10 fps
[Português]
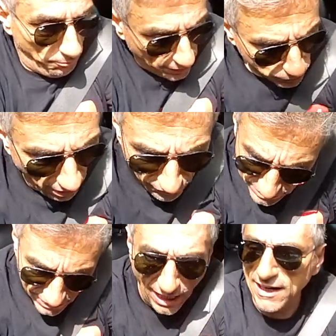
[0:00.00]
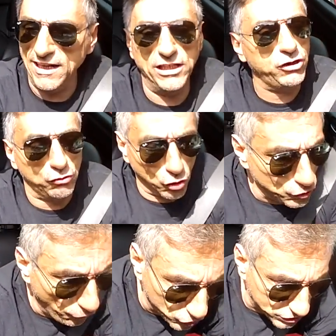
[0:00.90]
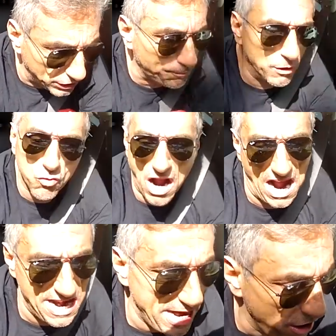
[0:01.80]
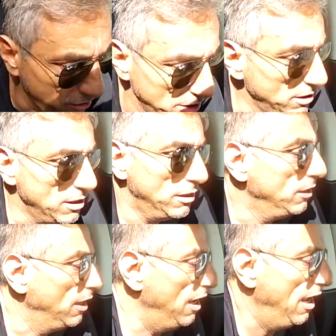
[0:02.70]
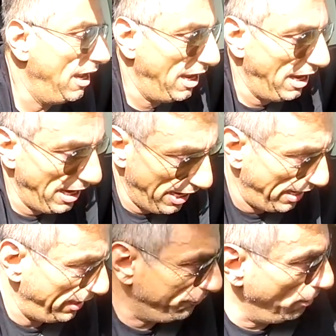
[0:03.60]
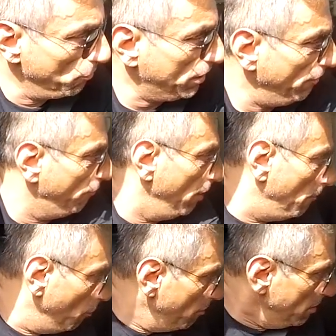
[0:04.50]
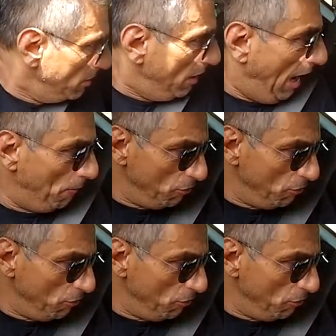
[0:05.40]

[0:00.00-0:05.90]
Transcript: Mais uma vez aqui agradeço a todos vocês pelo carinho. É, e vamos que vamos a